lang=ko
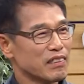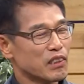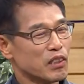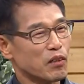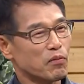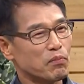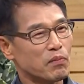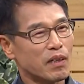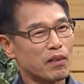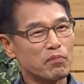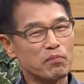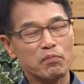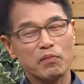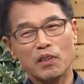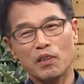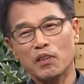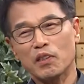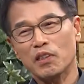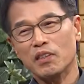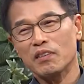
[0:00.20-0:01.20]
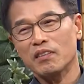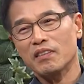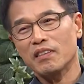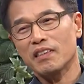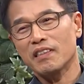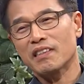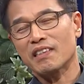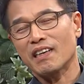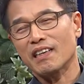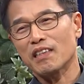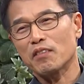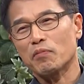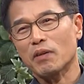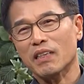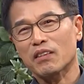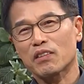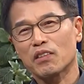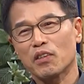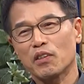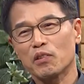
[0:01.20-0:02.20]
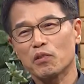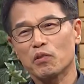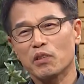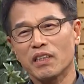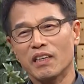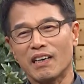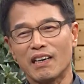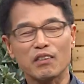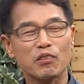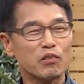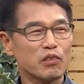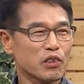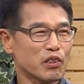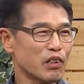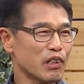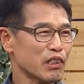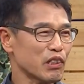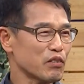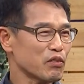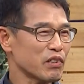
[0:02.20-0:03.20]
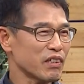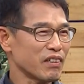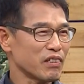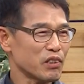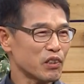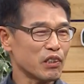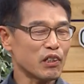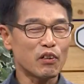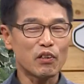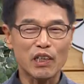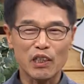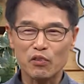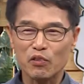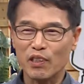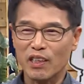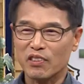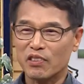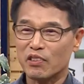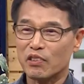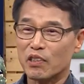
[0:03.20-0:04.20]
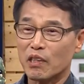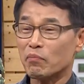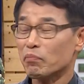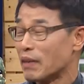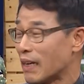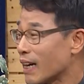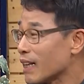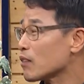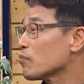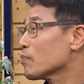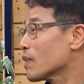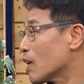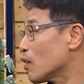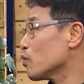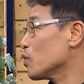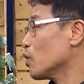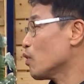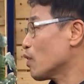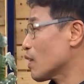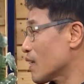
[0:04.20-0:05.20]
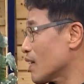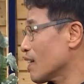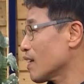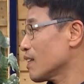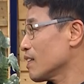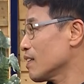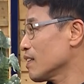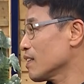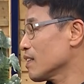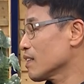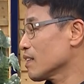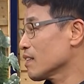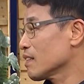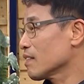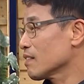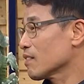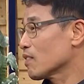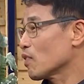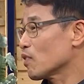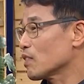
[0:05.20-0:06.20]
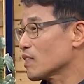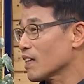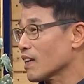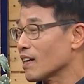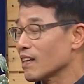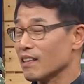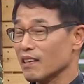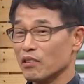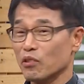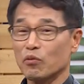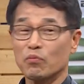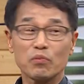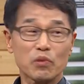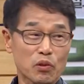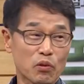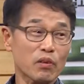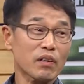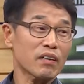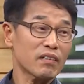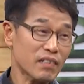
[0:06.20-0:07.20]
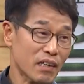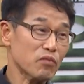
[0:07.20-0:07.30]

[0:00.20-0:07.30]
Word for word: 천만 명 이상이 봤던 우리 한국 영화, 중, 영화 중에서 참 아름다운 영화라는 거를 제가 하나 좀 소개를